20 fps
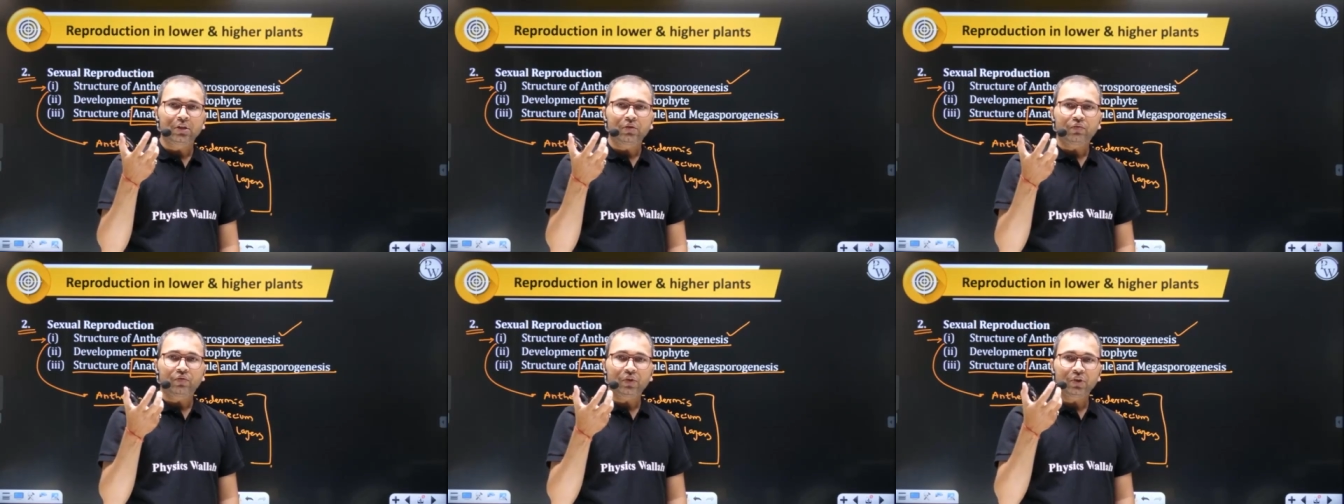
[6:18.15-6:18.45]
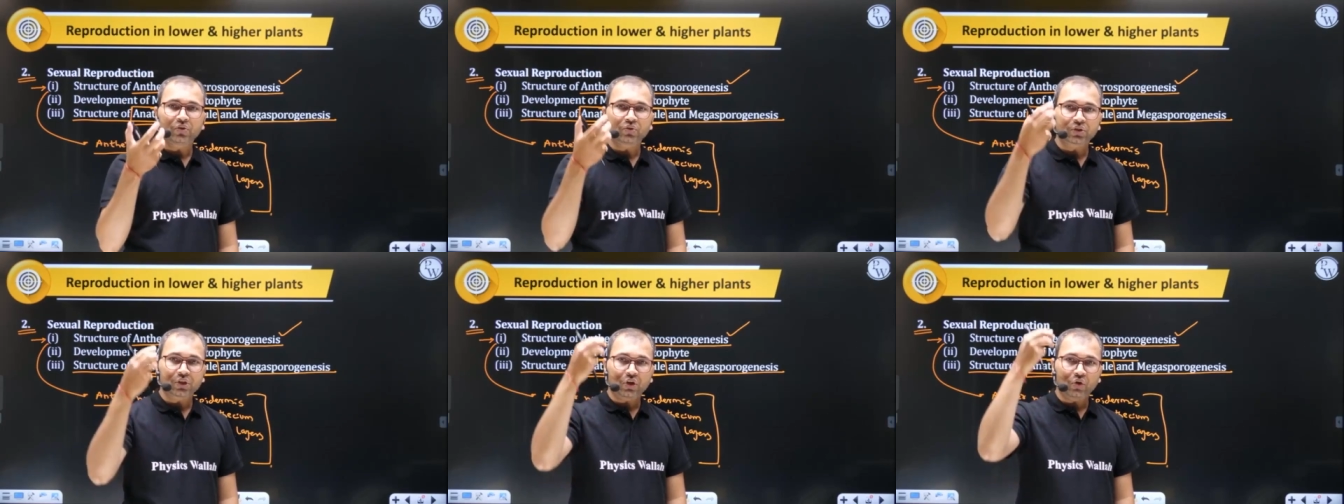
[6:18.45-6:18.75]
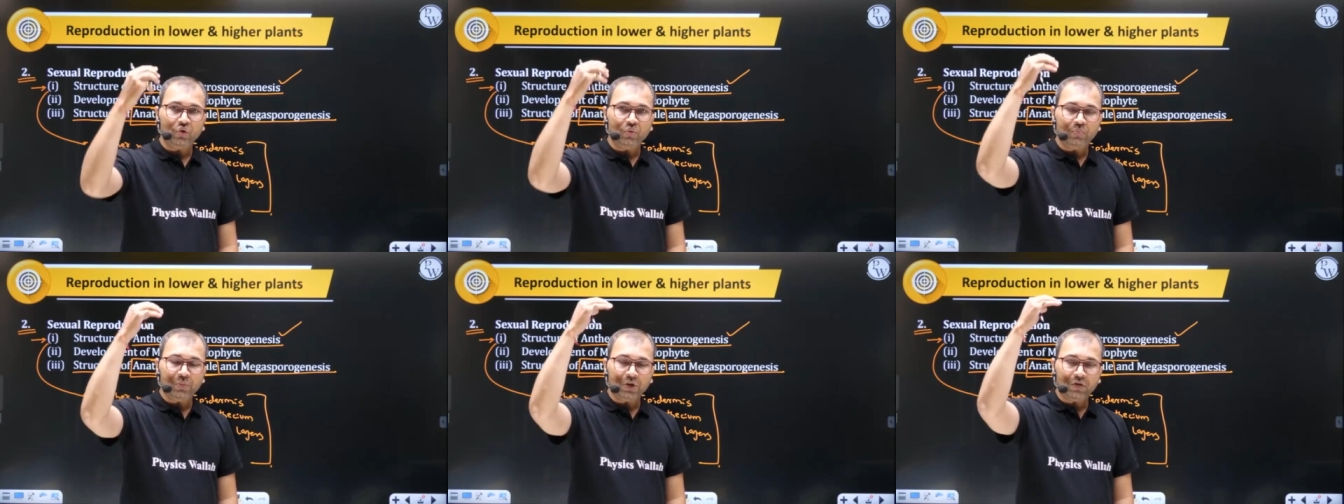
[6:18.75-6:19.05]
फिर उसका
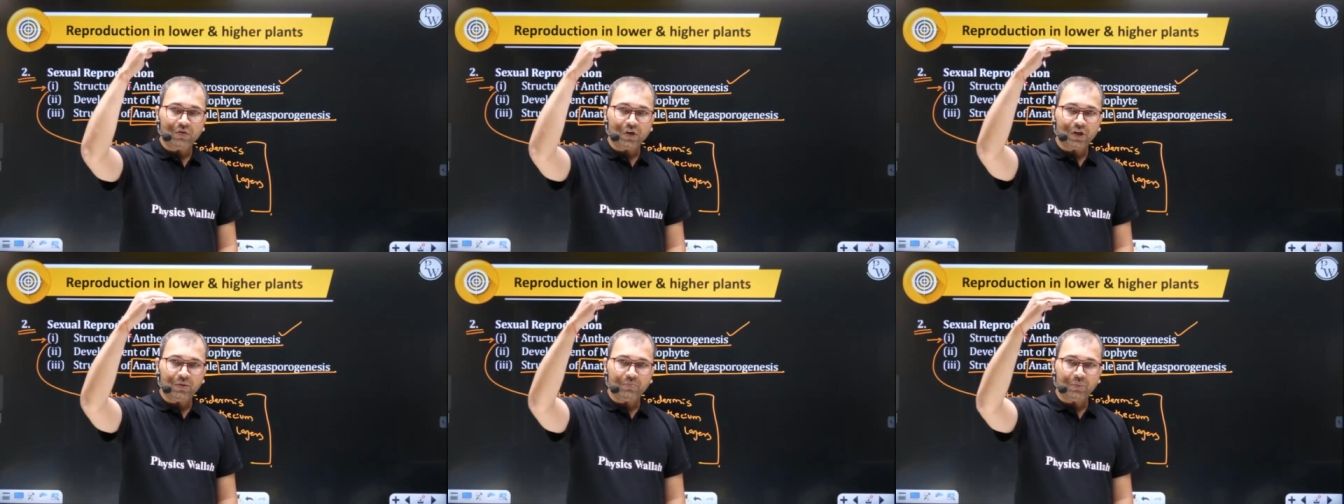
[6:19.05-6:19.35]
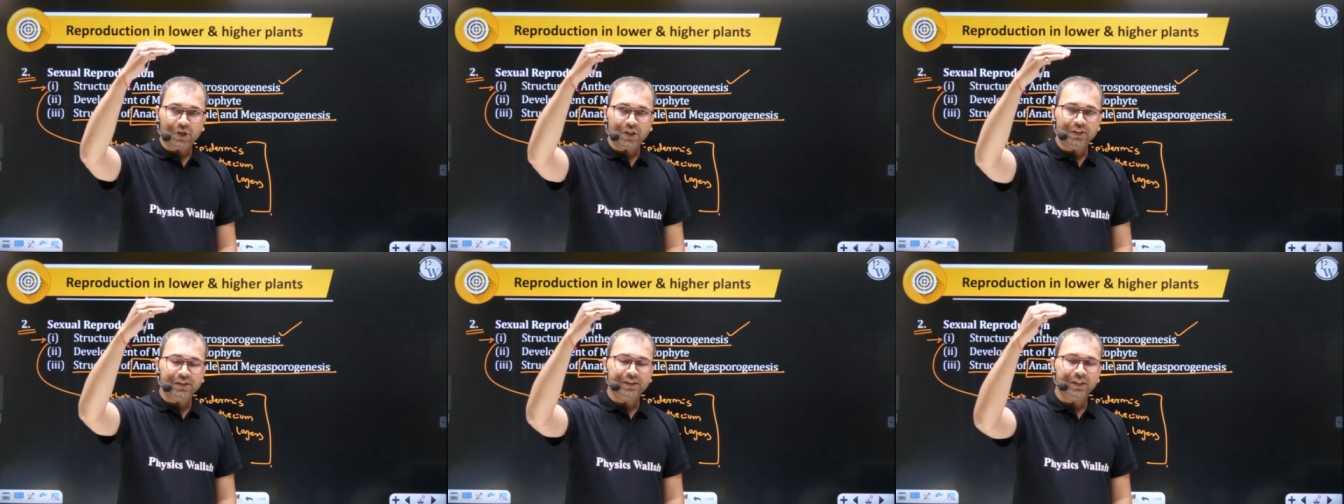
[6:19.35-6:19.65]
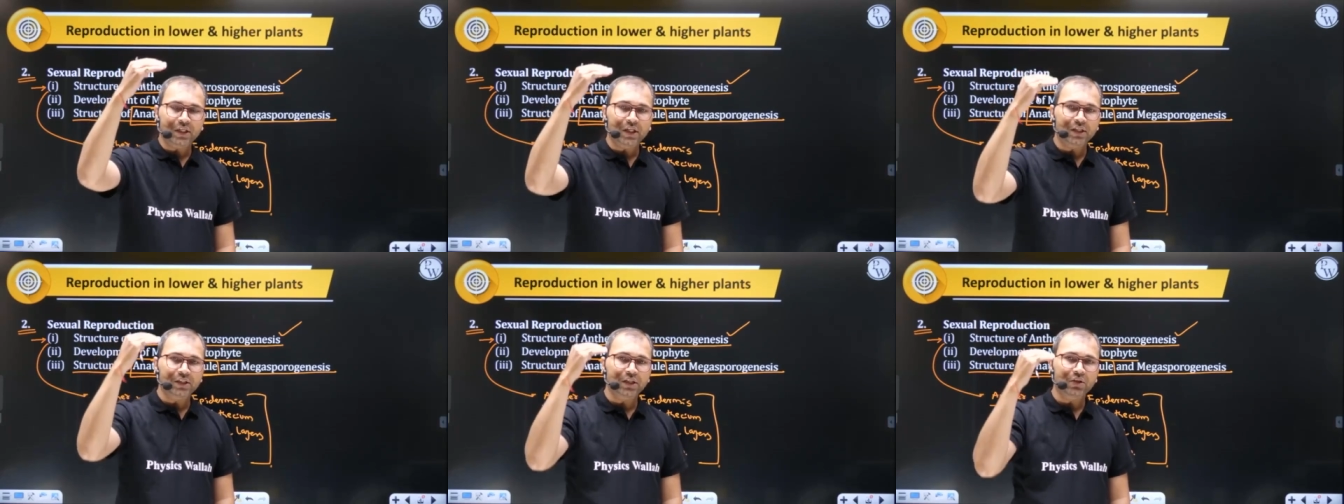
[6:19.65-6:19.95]
ऊपर वाला पार्ट
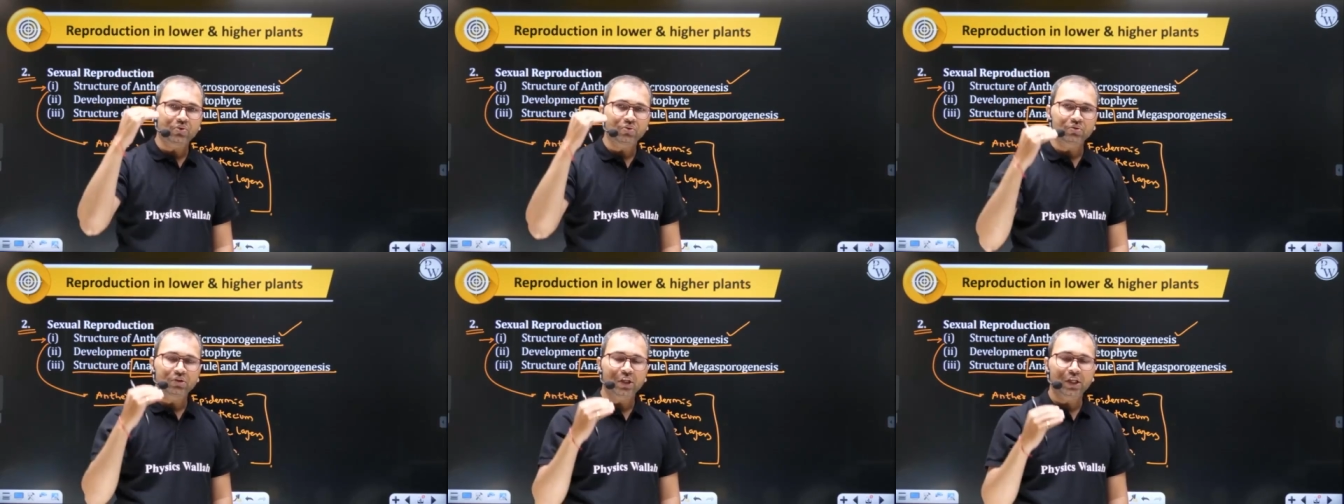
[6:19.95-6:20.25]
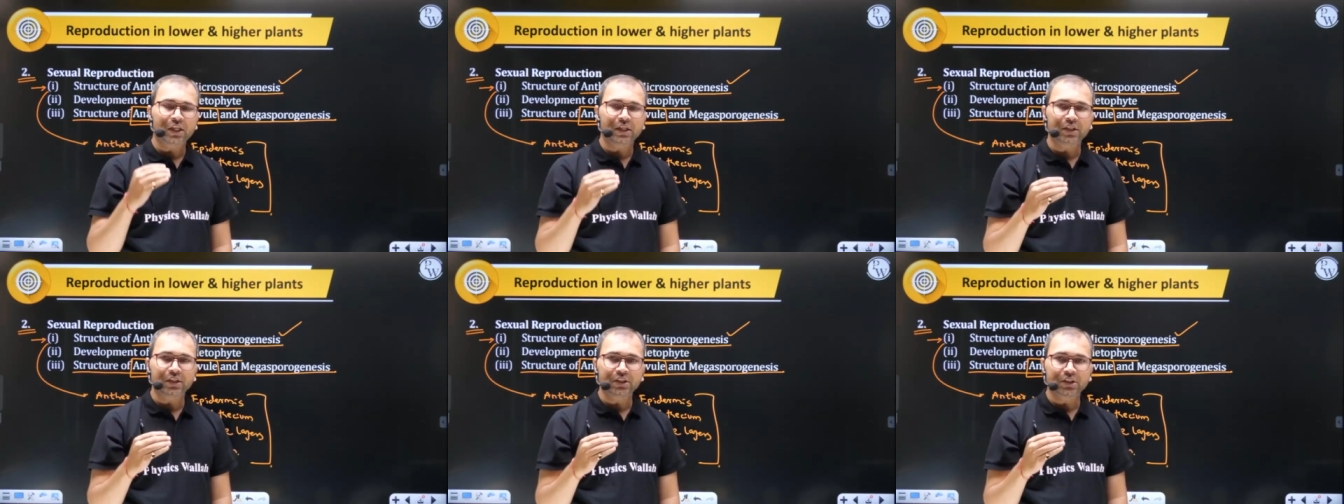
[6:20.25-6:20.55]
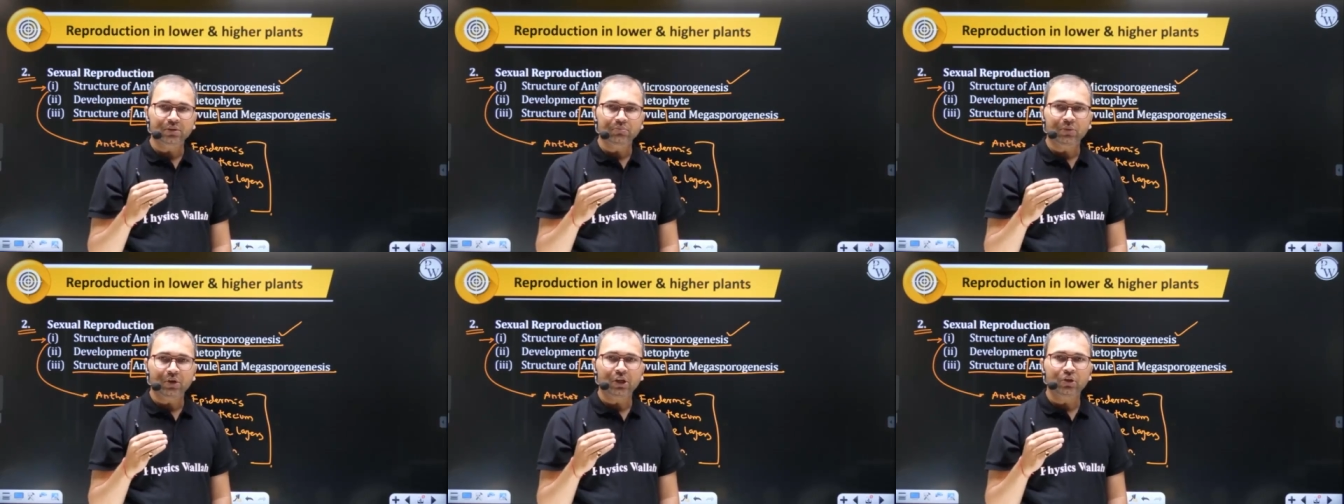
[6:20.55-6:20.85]
चलाजा होता है
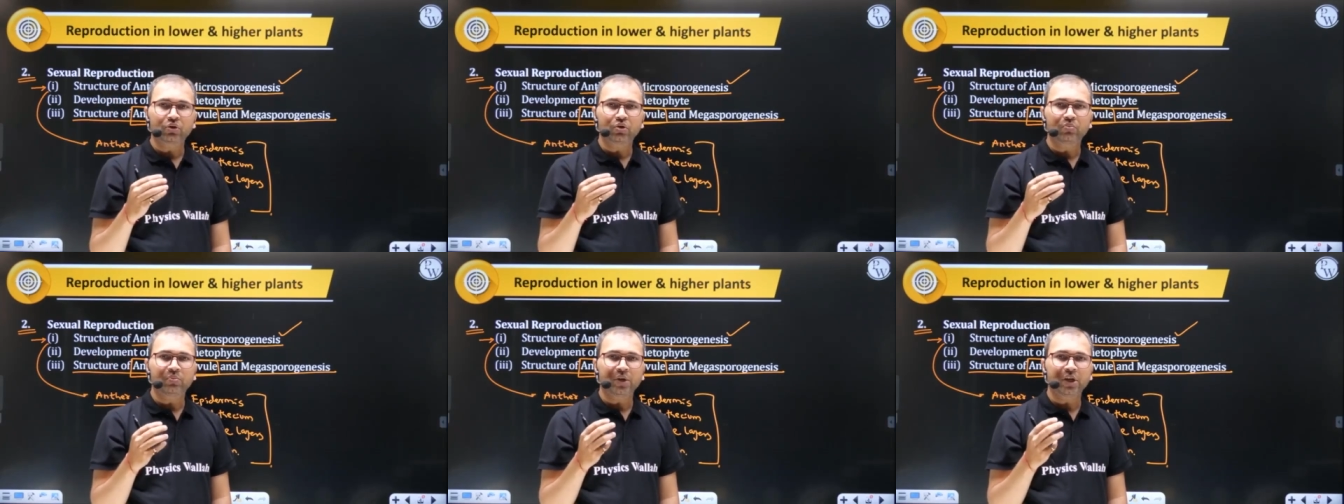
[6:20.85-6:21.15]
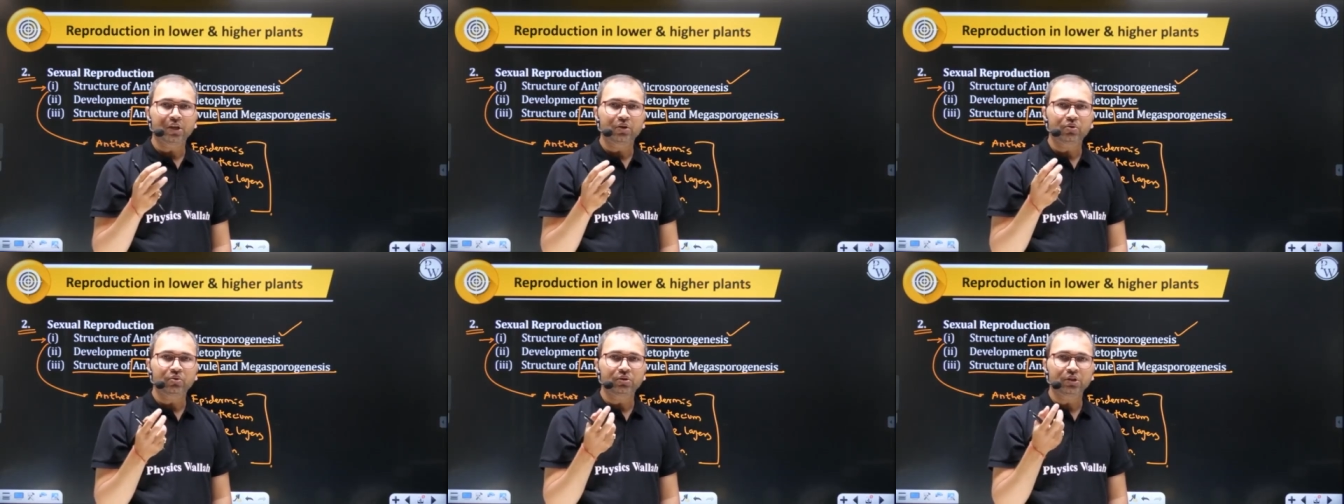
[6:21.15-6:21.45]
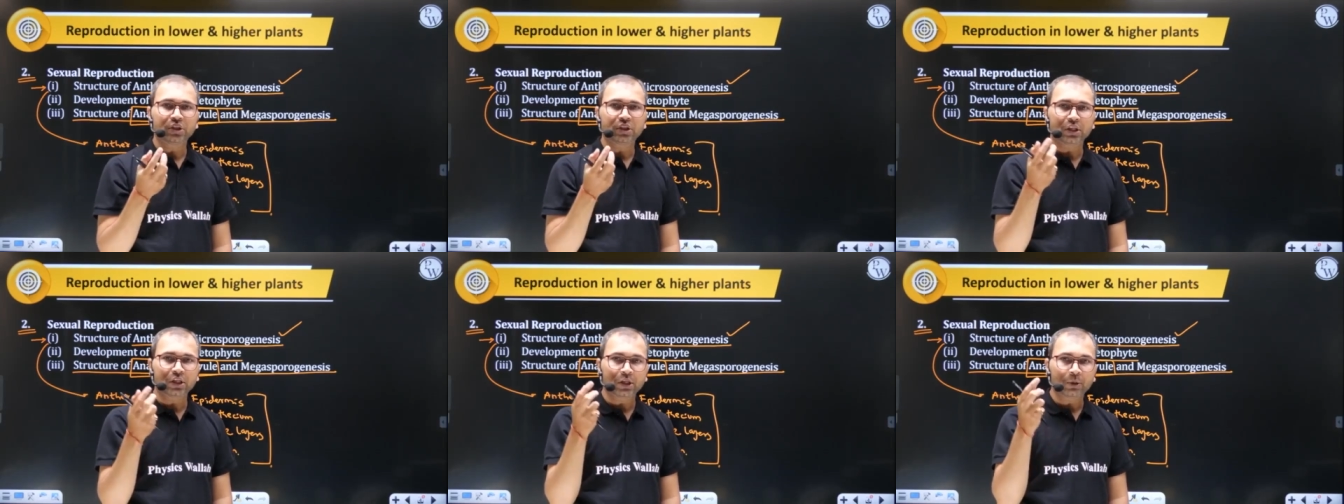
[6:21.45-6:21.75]
नीचे माइक्रोपाइल
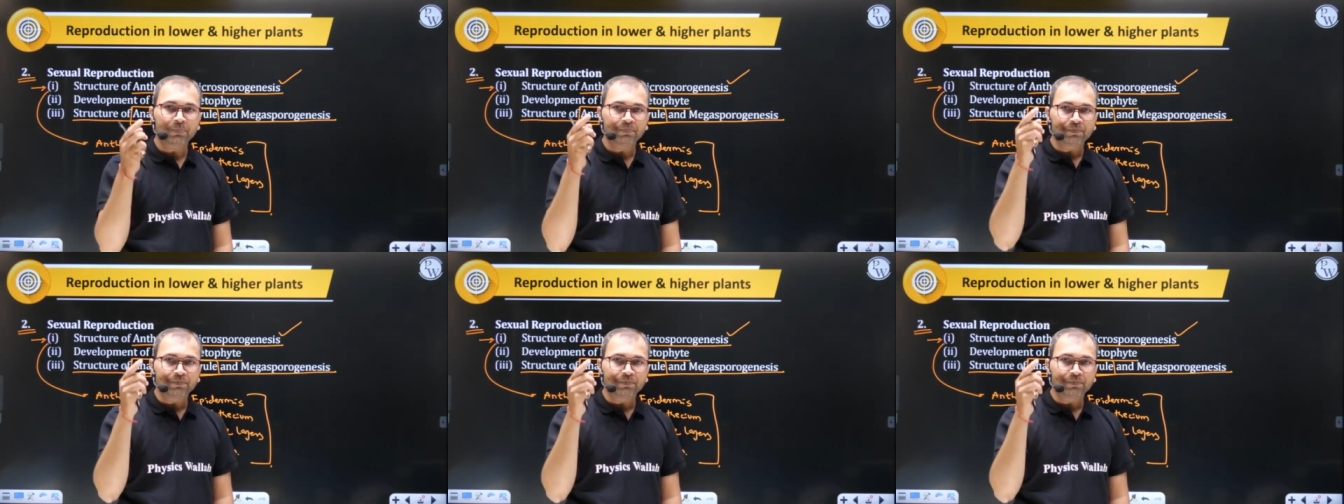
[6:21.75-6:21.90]
होती है